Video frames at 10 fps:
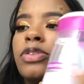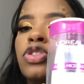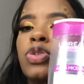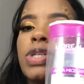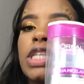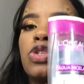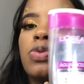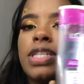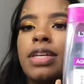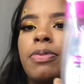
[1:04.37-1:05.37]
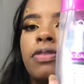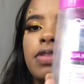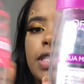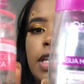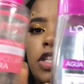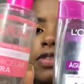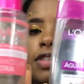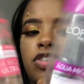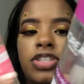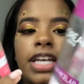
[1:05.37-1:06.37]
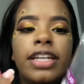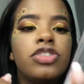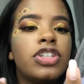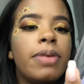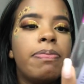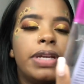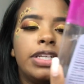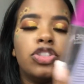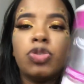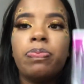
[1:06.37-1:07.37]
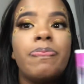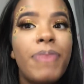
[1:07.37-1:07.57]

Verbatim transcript: eu indico essas duas aqui pra vocês. Se vocês quiserem tirar print,